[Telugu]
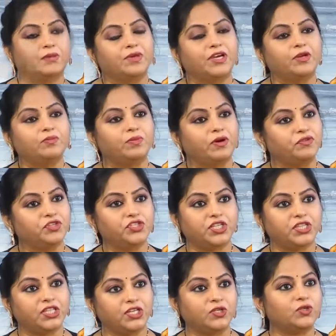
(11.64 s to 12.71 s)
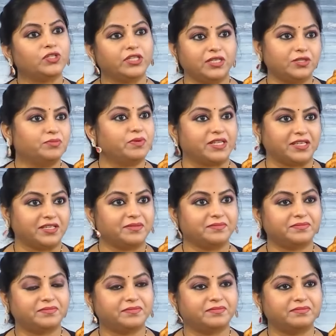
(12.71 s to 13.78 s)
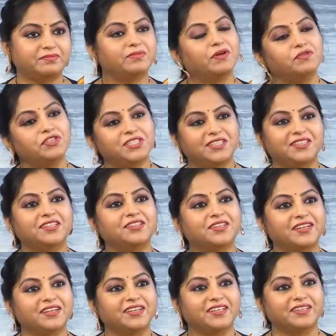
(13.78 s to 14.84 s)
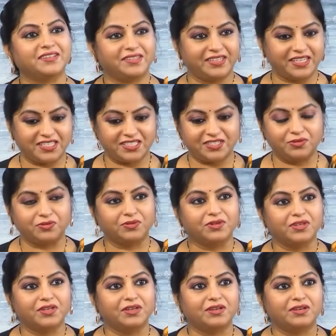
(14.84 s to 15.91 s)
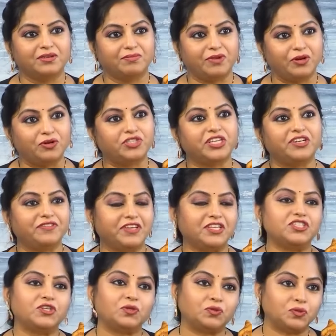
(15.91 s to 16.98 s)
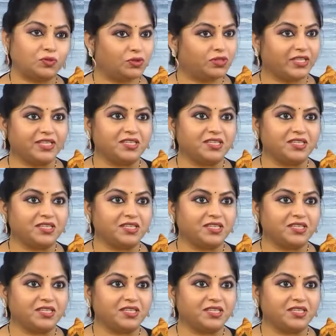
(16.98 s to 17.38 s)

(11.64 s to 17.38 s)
రమగారు భవిష్యత్ ఏంటో తెలియదు మనకి భవిష్యత్ ఎందుకండి నెక్స్ట్ మరుక్షణం ఏం జరుగుతుందో